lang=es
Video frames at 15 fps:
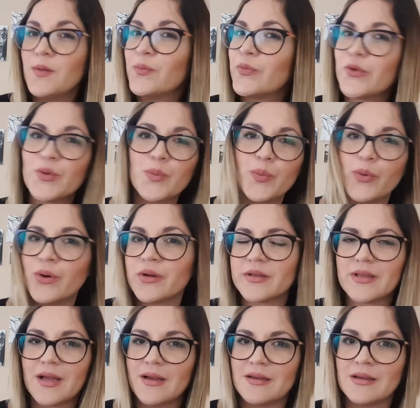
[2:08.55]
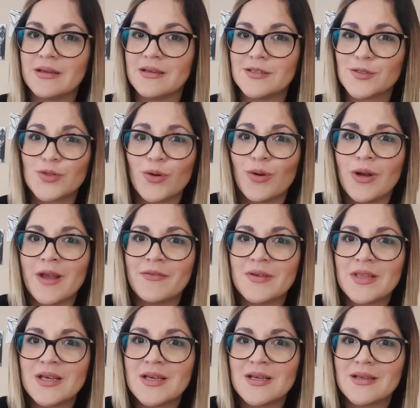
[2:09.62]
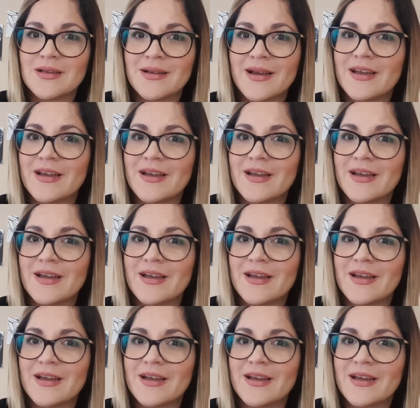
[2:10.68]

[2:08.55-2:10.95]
no importa, eh, solo la vida